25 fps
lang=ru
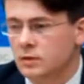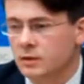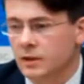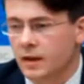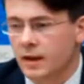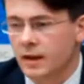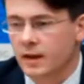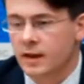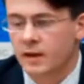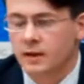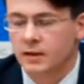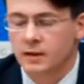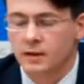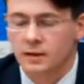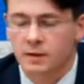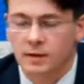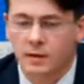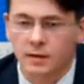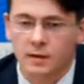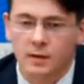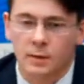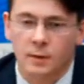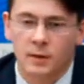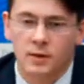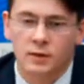какие-то
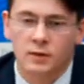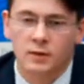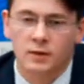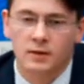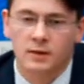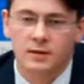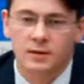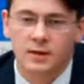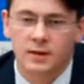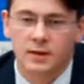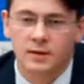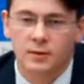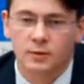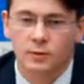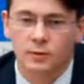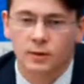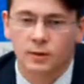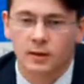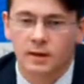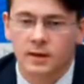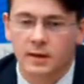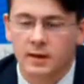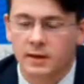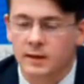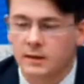небольшие страсти
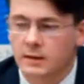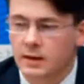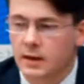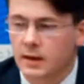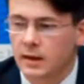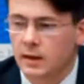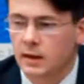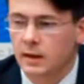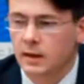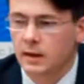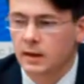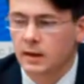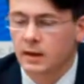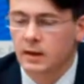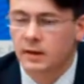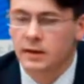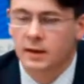улеглись. И